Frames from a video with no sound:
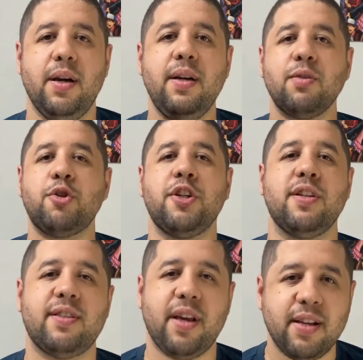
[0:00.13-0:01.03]
E se eu te
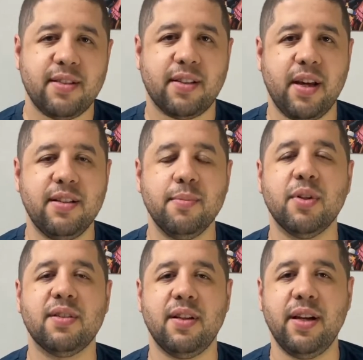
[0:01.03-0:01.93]
dissesse que em Demon
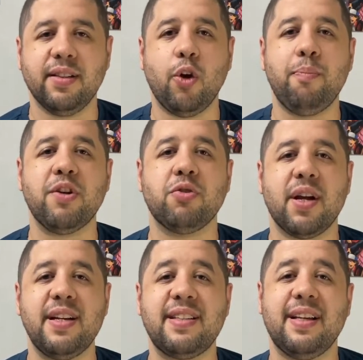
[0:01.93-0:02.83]
Slayer tem um
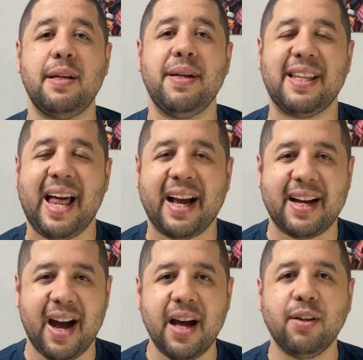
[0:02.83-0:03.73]
personagem que se alimenta da
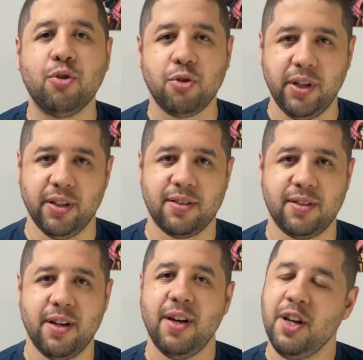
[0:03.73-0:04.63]
carne dos Onis?
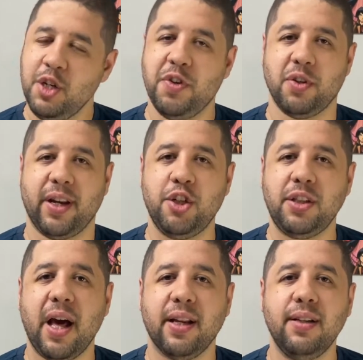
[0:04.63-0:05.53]
Difícil
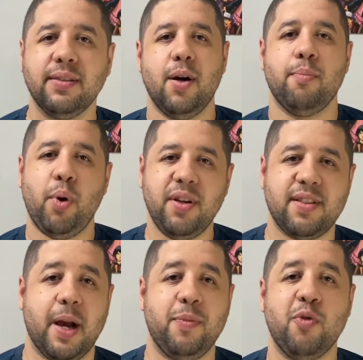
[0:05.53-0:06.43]
acreditar, né? Pois
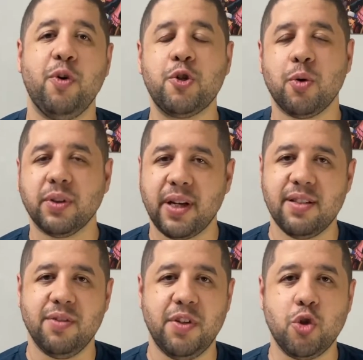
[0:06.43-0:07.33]
é, eu vou te contar
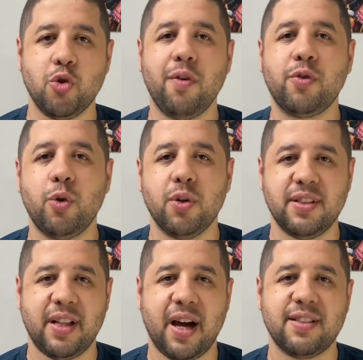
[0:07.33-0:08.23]
nesse vídeo nove
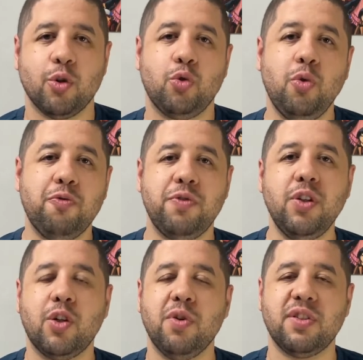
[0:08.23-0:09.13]
curiosidades que eu
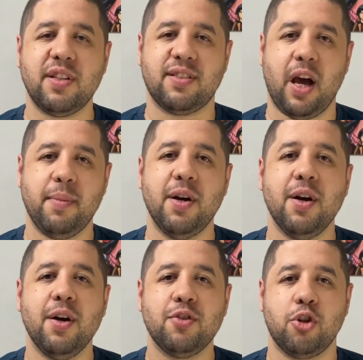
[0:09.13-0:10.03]
duvido que você saiba
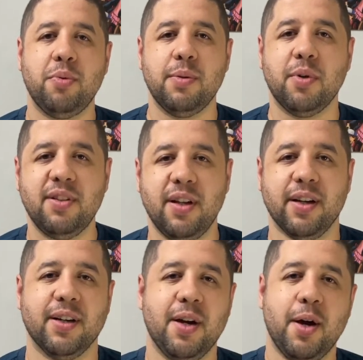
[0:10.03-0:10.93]
sobre Demon
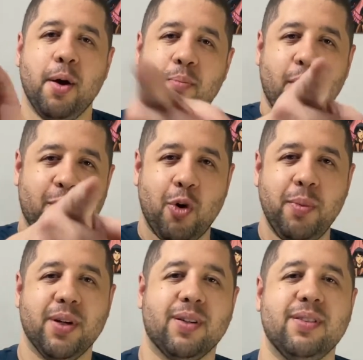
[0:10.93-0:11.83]
Slayer. Bora
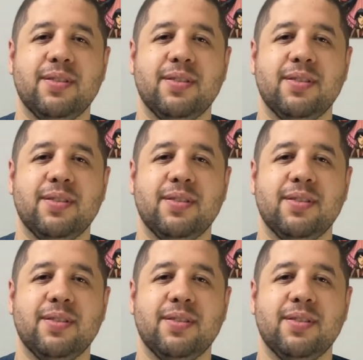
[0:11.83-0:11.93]
comigo!